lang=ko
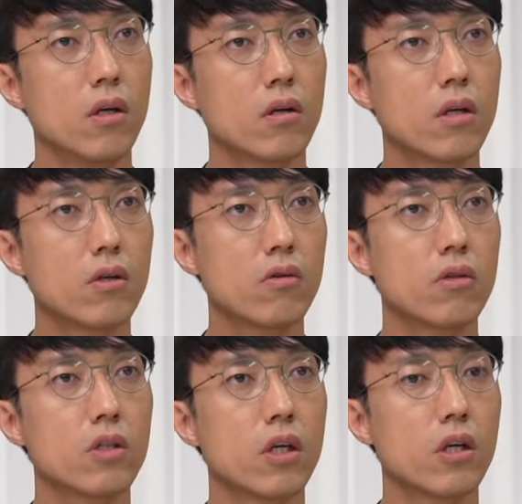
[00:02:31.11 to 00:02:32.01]
그리고
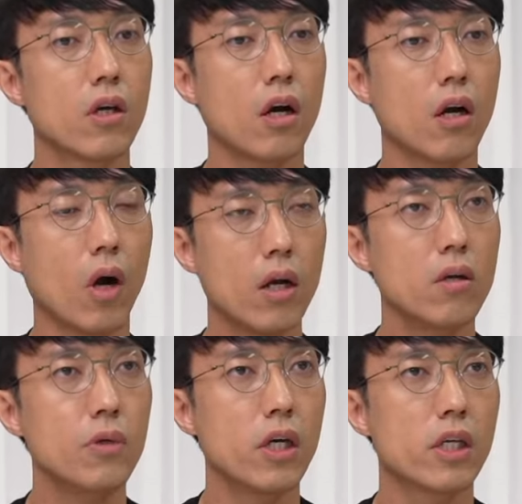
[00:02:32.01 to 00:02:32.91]
이제 아까
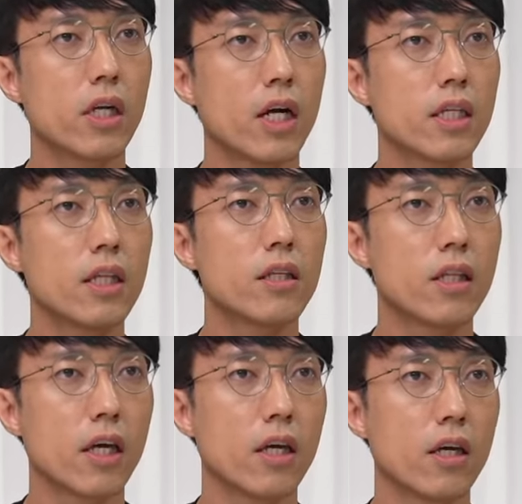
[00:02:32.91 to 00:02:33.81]
관리비 얘기를 하긴
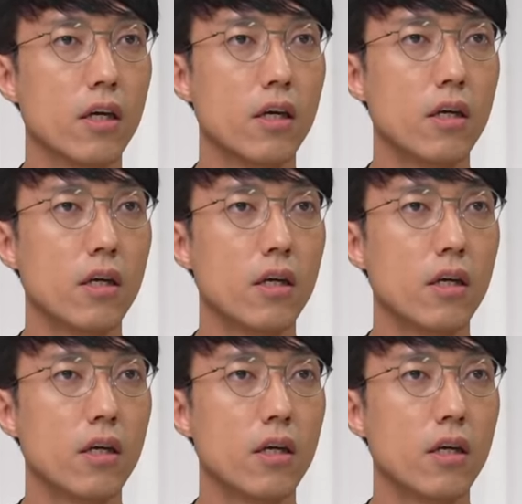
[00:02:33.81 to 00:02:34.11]
했는데